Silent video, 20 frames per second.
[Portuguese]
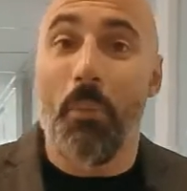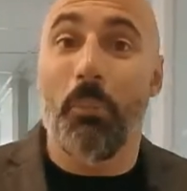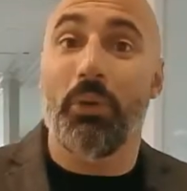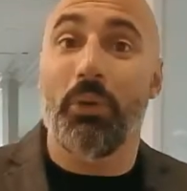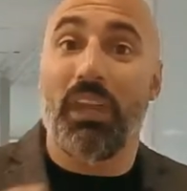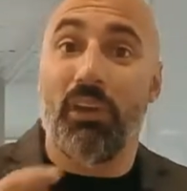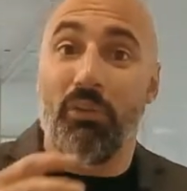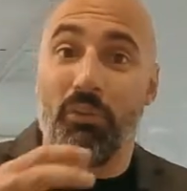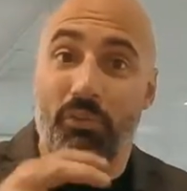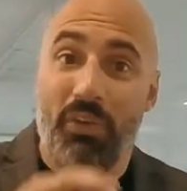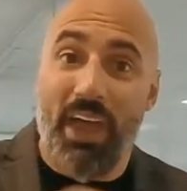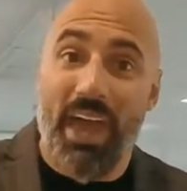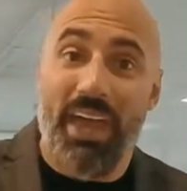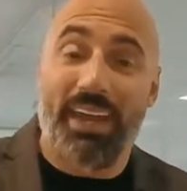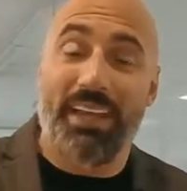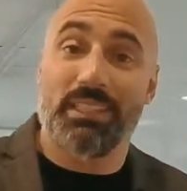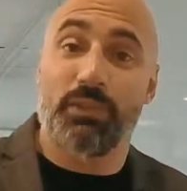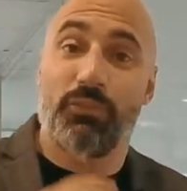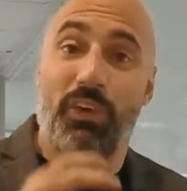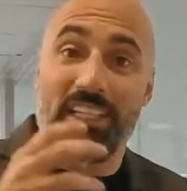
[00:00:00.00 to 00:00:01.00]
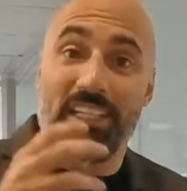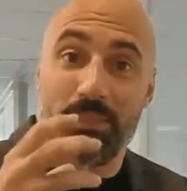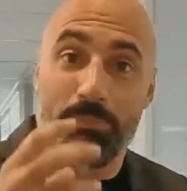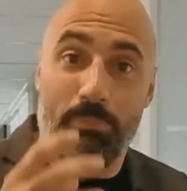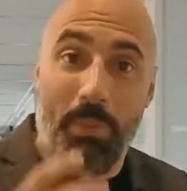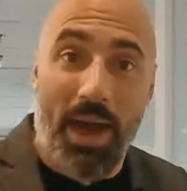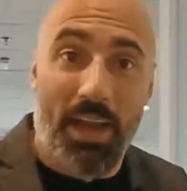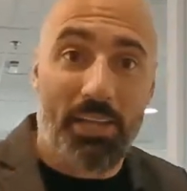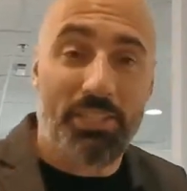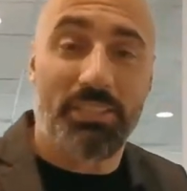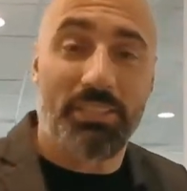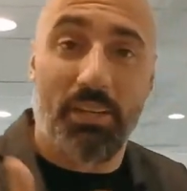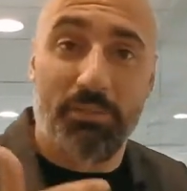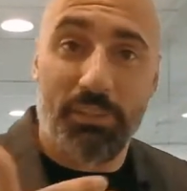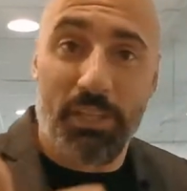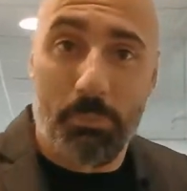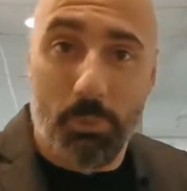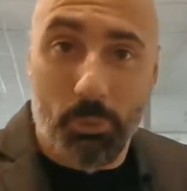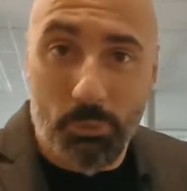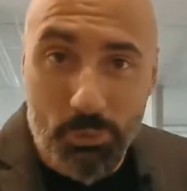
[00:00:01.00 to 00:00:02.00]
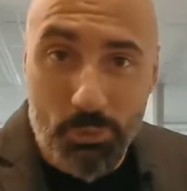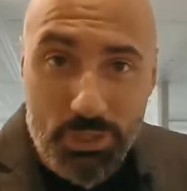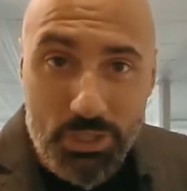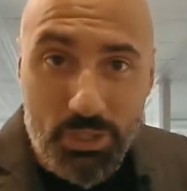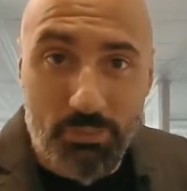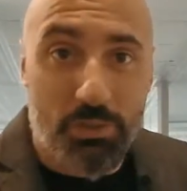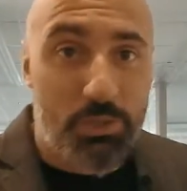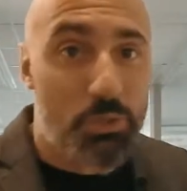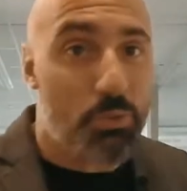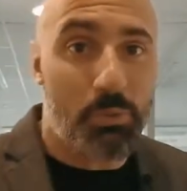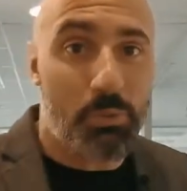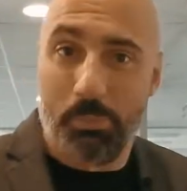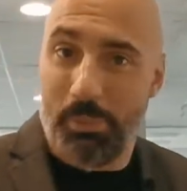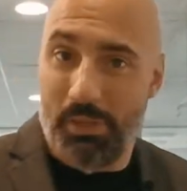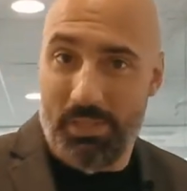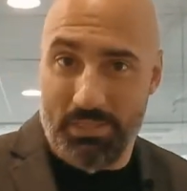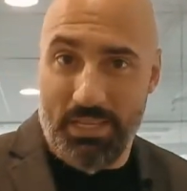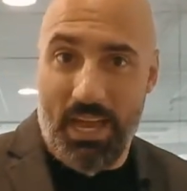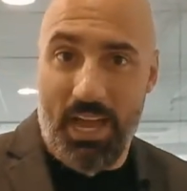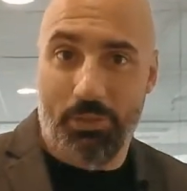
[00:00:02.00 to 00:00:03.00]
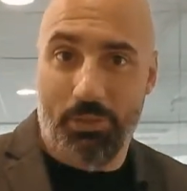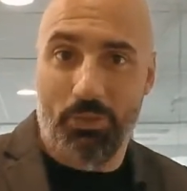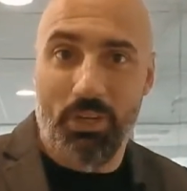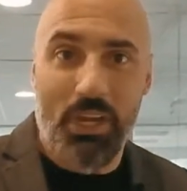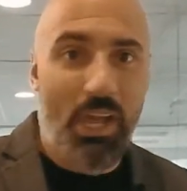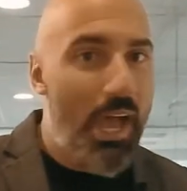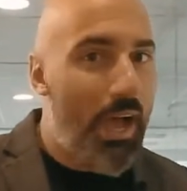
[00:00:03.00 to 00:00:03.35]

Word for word: porque férias faz parte da vida produtiva de um empresário.